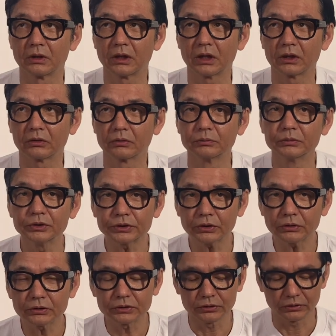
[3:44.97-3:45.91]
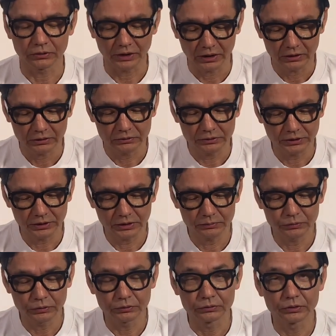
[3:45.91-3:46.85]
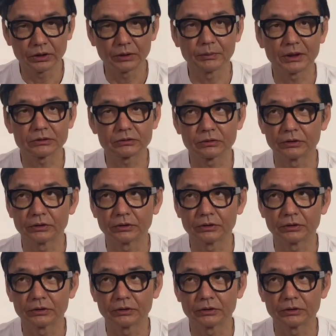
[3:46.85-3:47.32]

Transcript: あの無色のねクリームを塗ります